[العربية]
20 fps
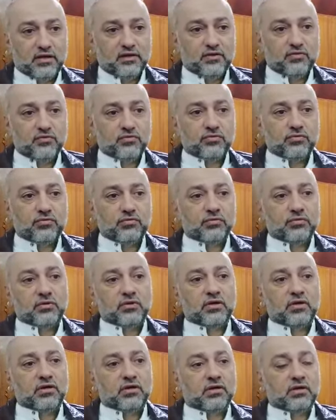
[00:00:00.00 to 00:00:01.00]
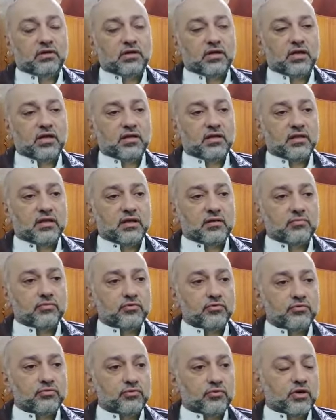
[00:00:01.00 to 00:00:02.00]
لأنه آه، هذا
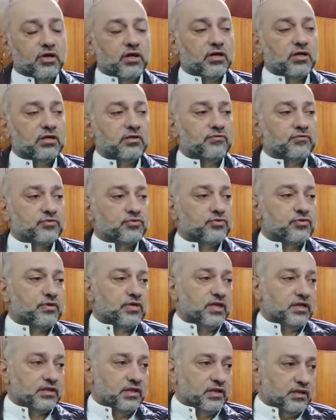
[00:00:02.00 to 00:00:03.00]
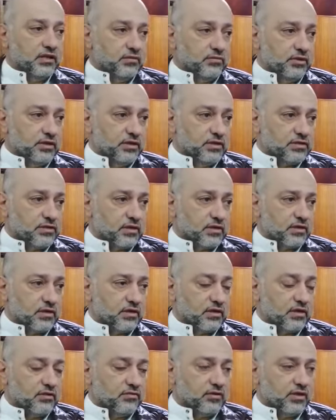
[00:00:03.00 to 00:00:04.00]
أمر يخالف سنة النبي صلى
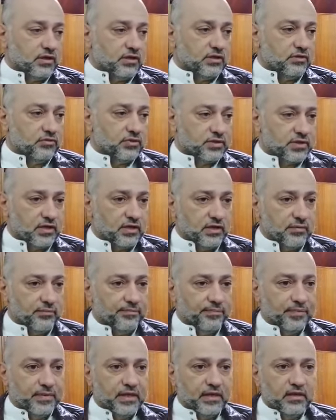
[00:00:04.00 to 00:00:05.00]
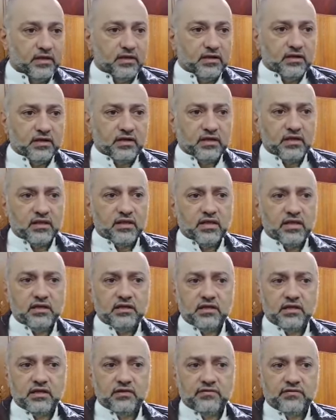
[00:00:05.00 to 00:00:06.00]
الله عليه وسلم
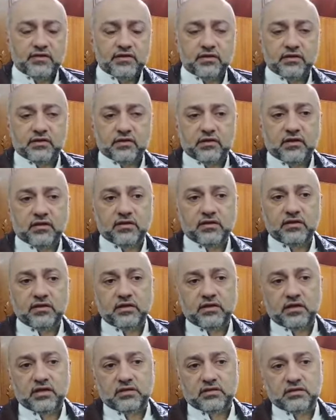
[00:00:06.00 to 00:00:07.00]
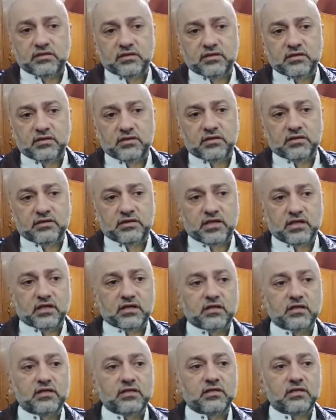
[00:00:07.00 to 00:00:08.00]
كذلك في قضية
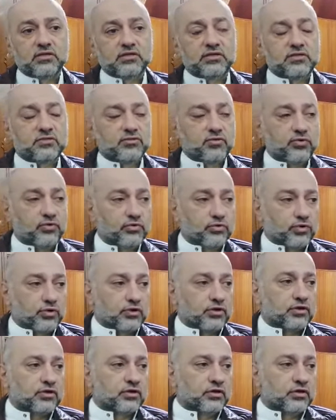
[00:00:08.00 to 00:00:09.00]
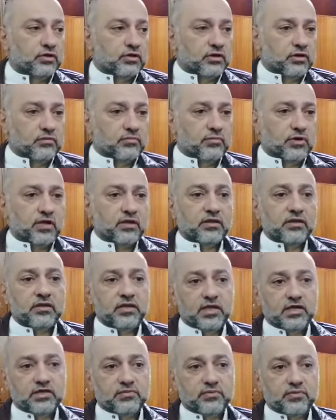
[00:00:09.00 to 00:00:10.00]
تأخير السحور بعض
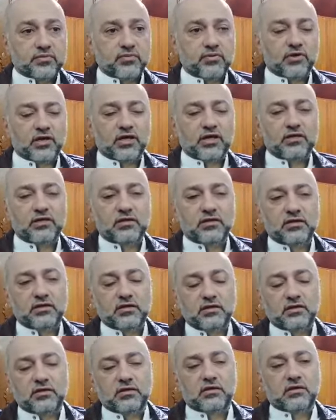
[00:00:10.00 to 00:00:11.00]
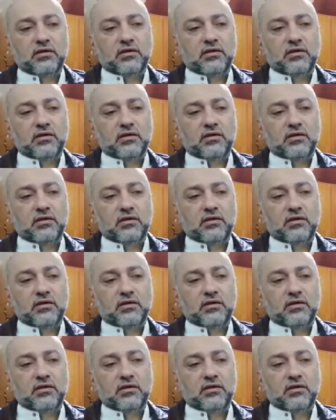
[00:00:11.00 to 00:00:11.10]
الناس يقول خليني